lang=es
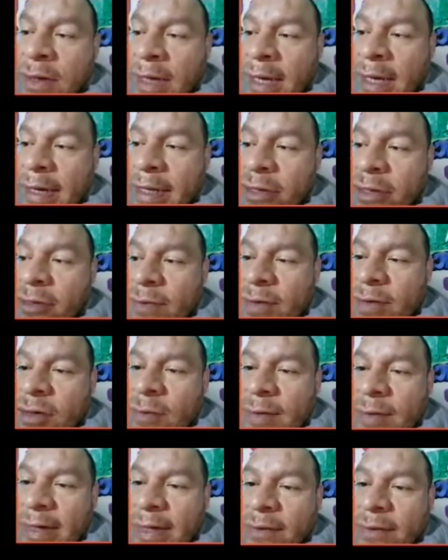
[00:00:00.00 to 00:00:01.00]
El radio
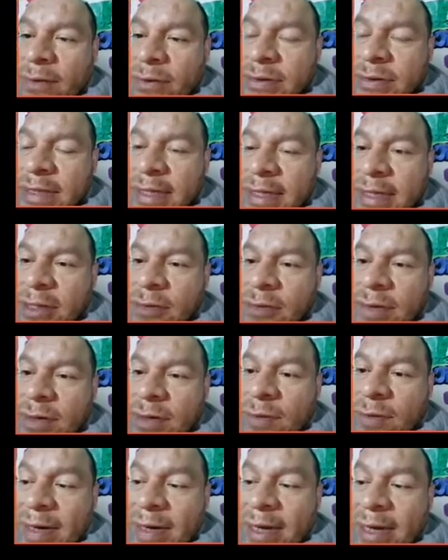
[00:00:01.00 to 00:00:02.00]
menor vale 2, el radio
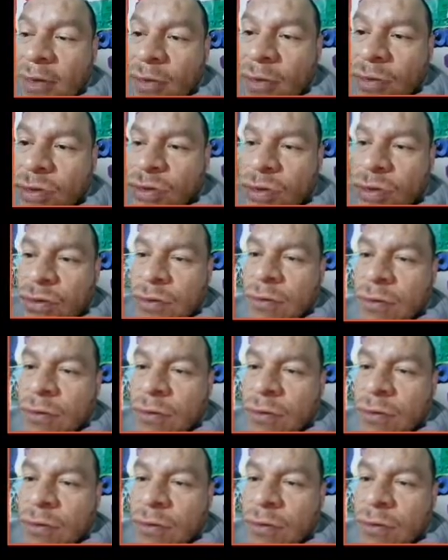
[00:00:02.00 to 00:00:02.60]
mayor vale 8.